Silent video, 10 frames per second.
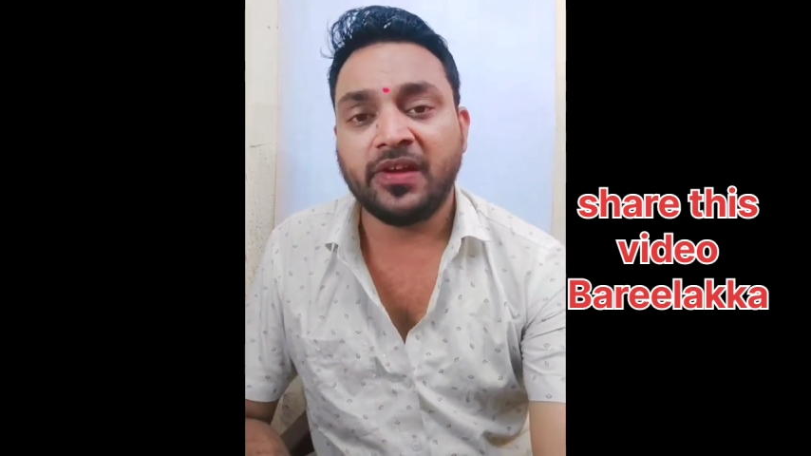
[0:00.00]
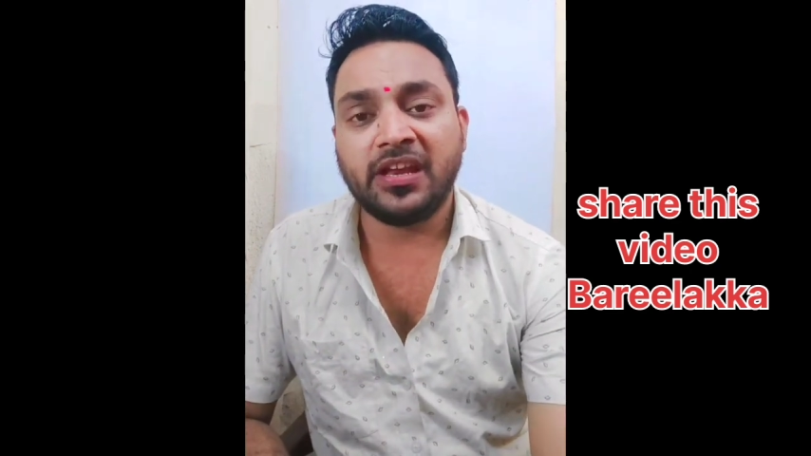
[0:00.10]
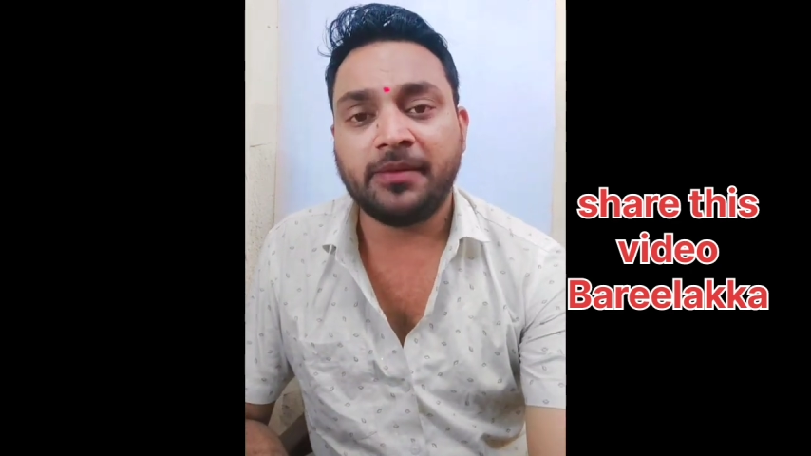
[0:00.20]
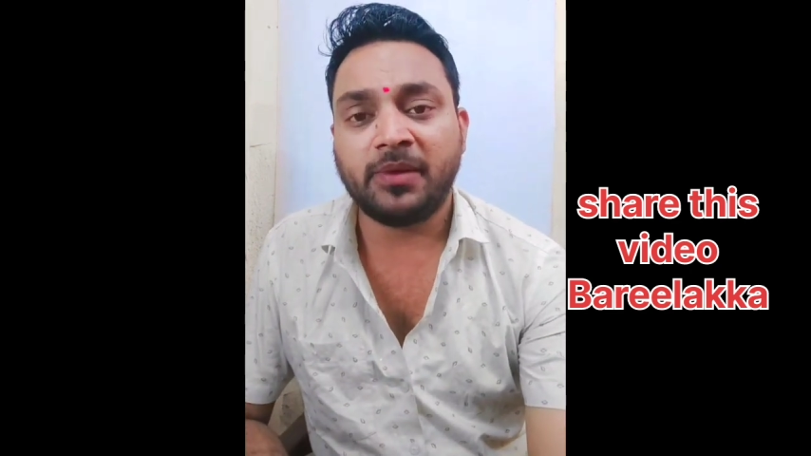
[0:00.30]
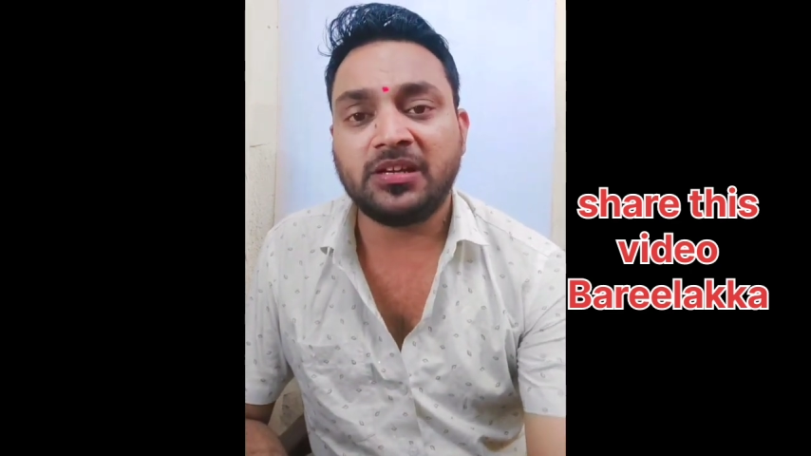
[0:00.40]

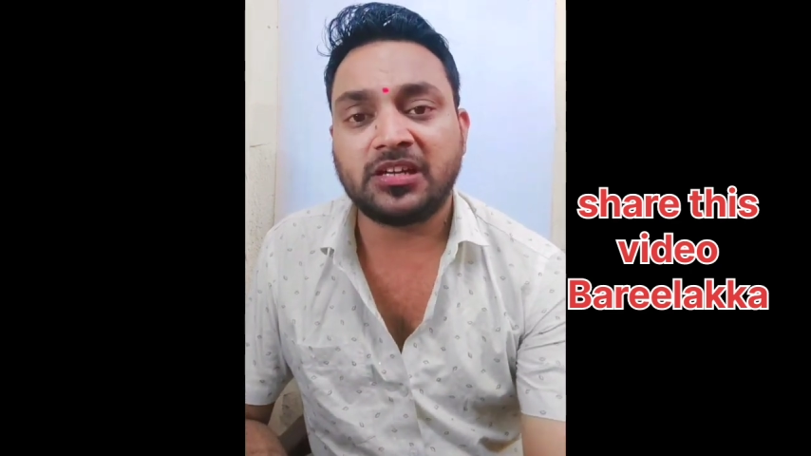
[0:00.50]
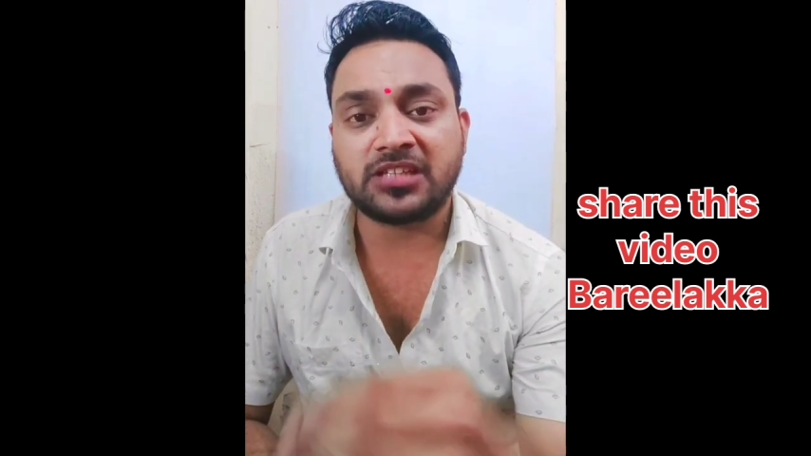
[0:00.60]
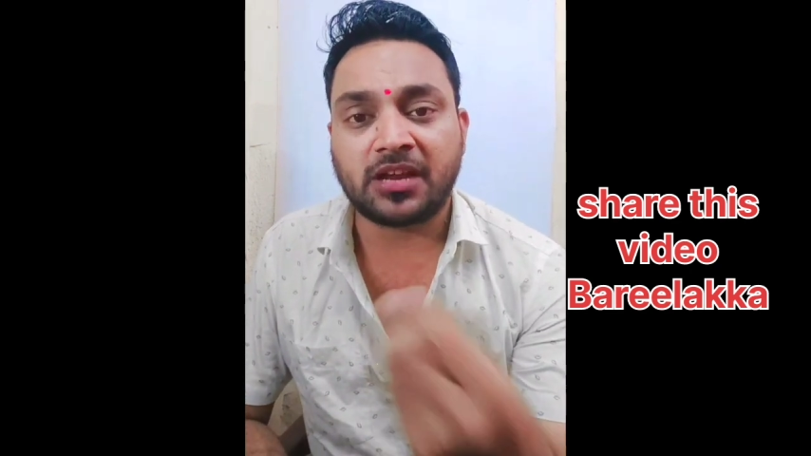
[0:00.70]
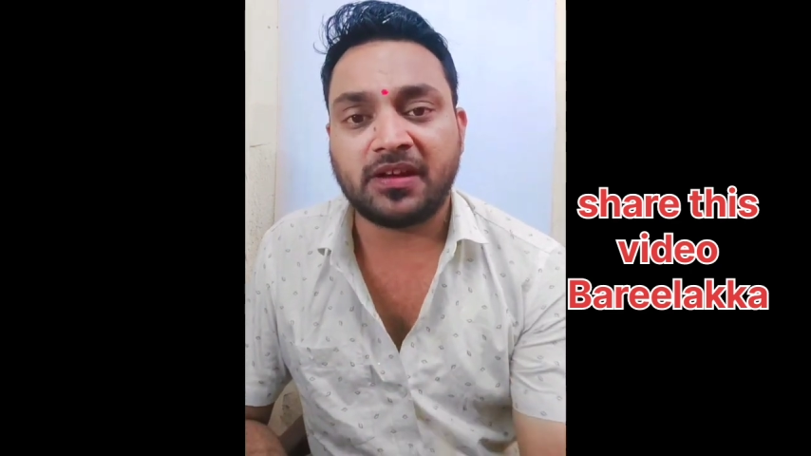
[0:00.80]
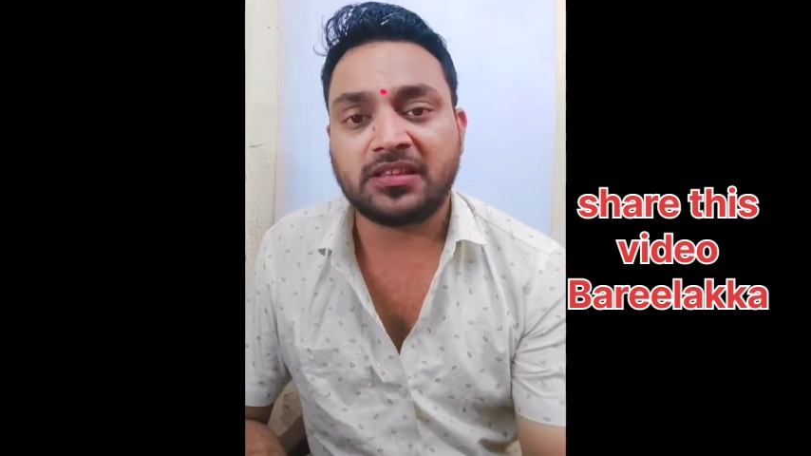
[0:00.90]
వీళ్ళు
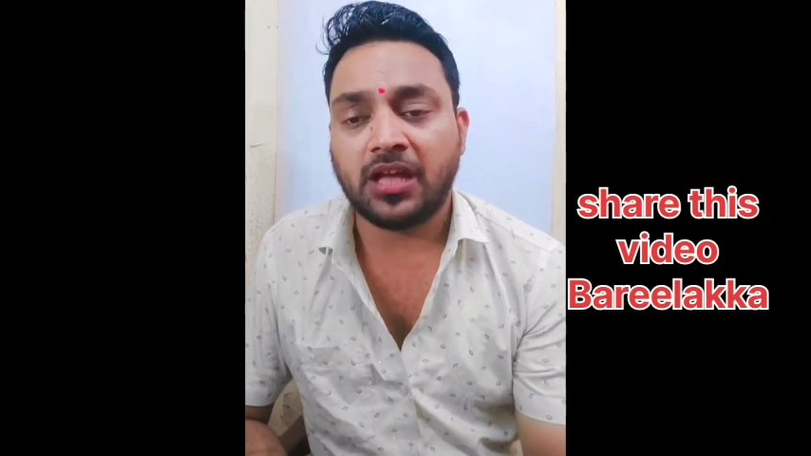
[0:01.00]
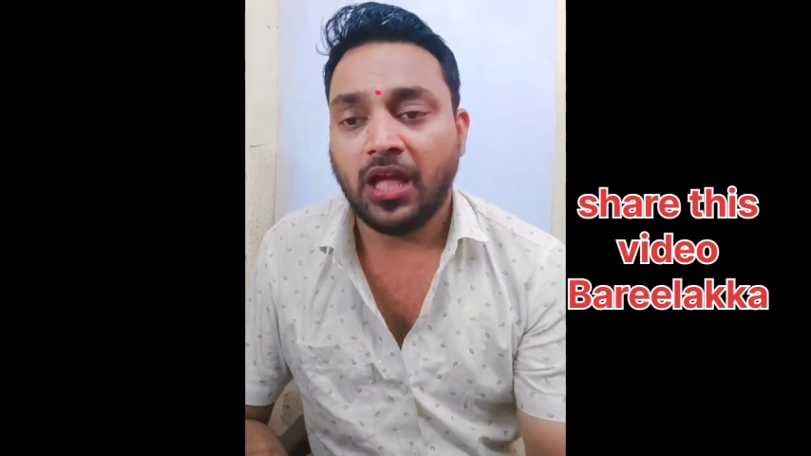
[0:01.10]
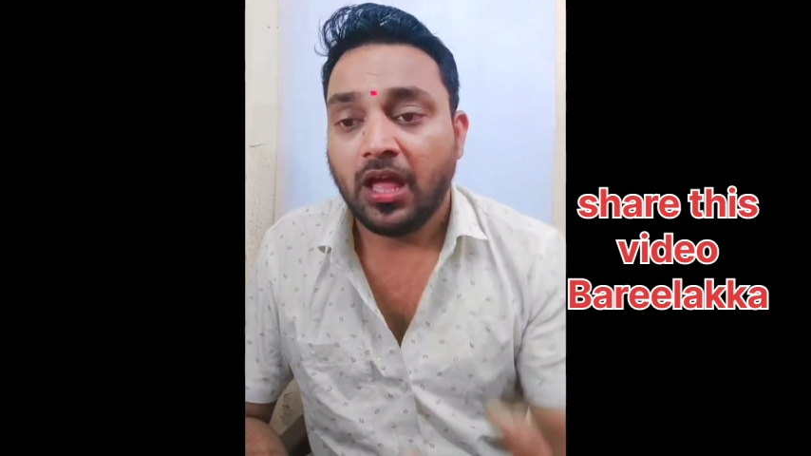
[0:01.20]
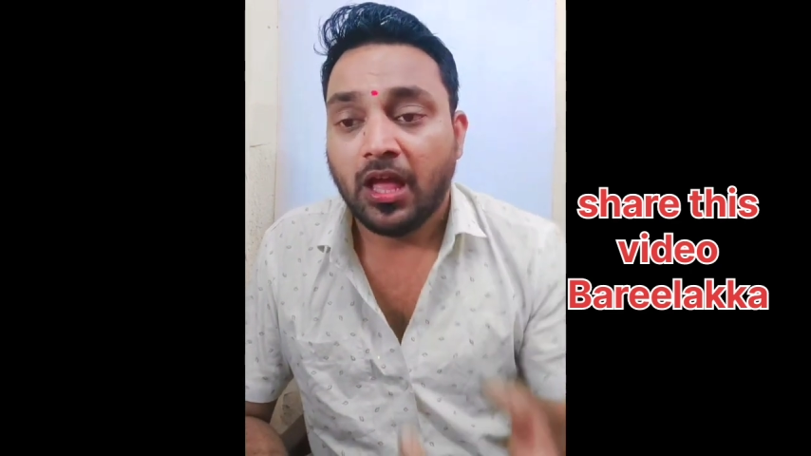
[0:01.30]
ఏమంటారు తర్వాత